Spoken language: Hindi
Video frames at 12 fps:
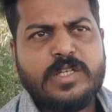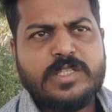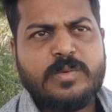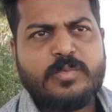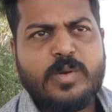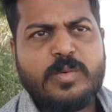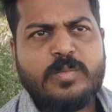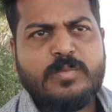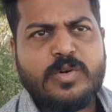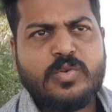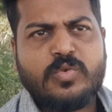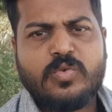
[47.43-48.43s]
ऐसी प्रॉब्लम
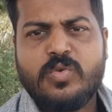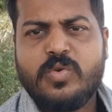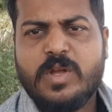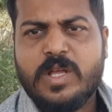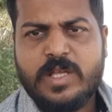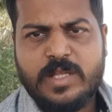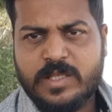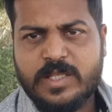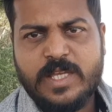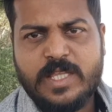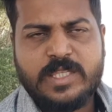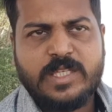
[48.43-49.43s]
बकरों को
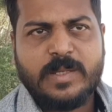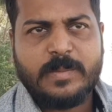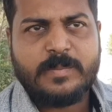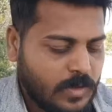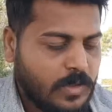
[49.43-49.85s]
नहीं आती है